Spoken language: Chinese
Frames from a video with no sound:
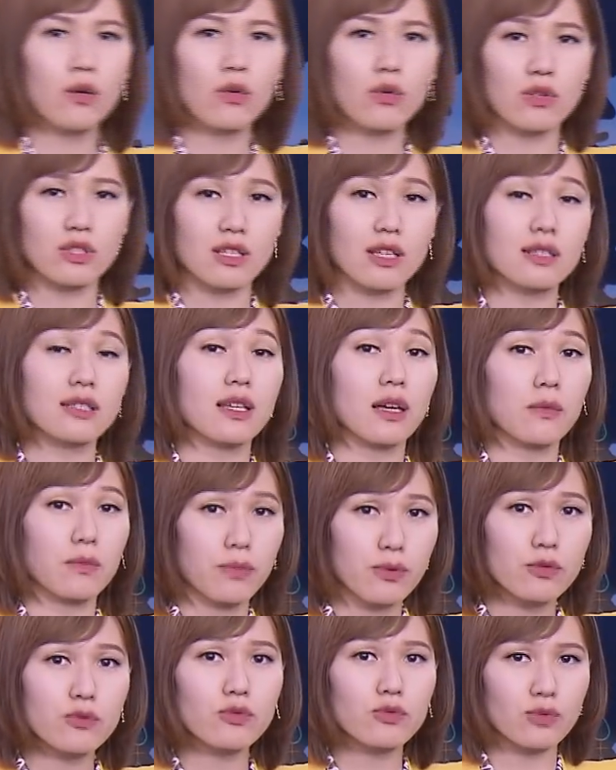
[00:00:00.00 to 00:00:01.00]
跟火葬场
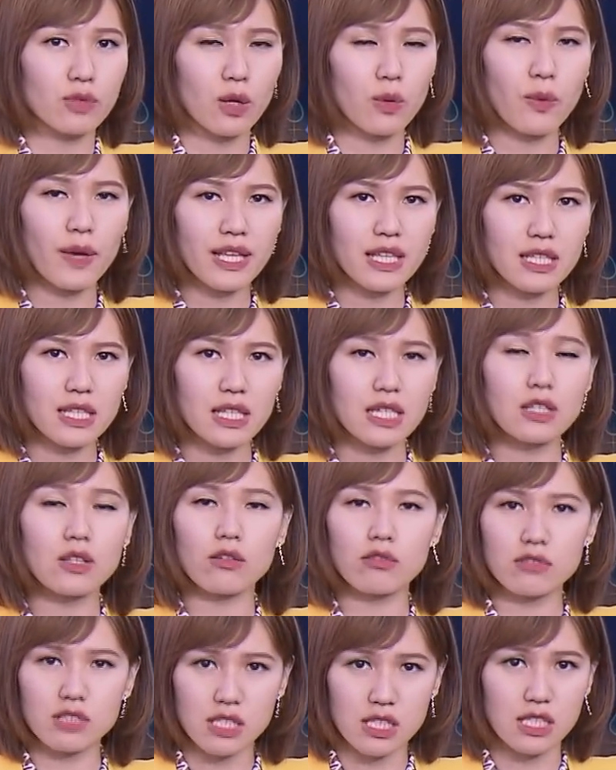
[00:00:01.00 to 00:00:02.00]
不足的问题
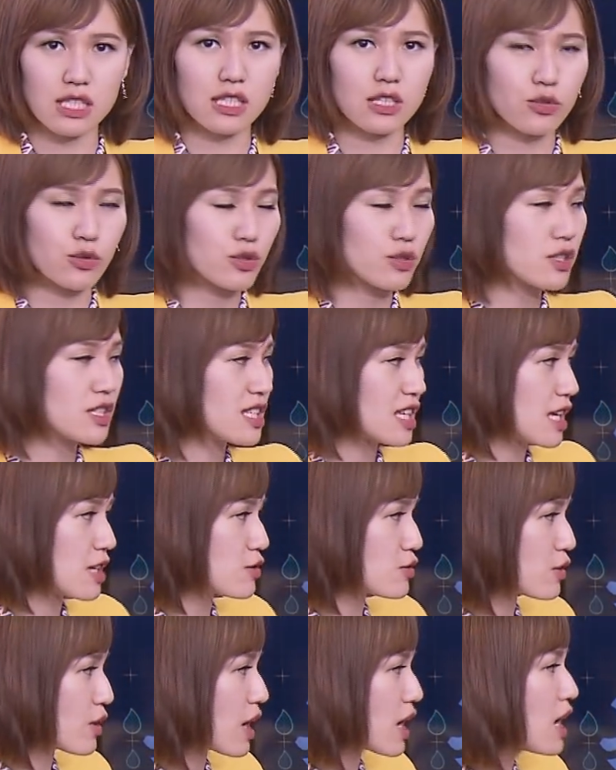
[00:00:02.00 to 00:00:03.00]
都急需
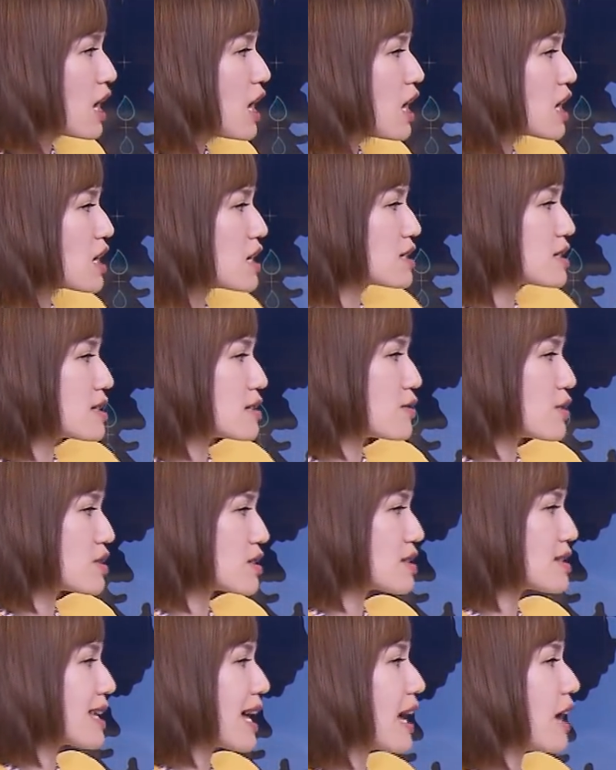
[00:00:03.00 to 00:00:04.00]
解决，而四月
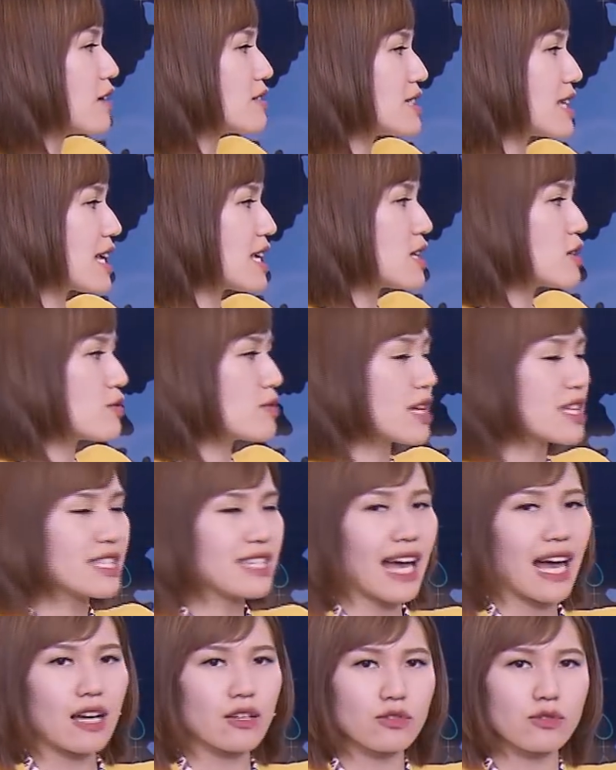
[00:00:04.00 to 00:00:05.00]
十三号现在印度也
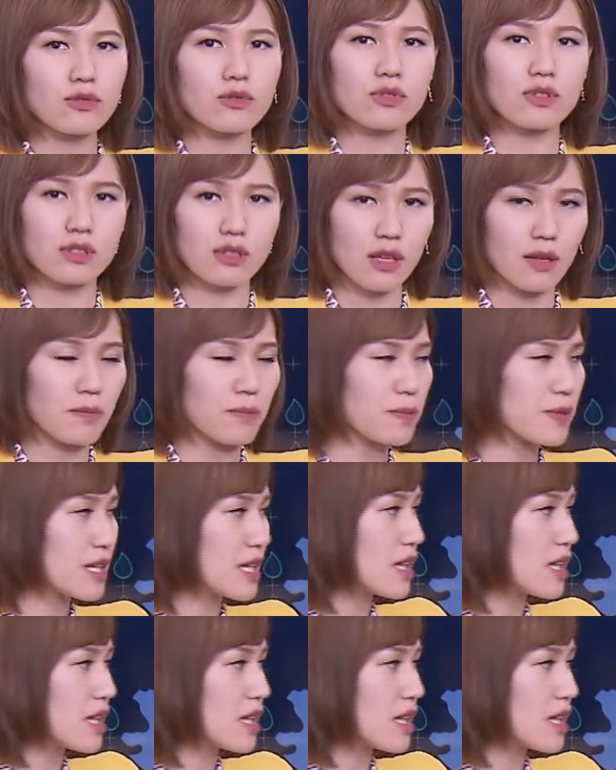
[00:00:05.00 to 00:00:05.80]
加速审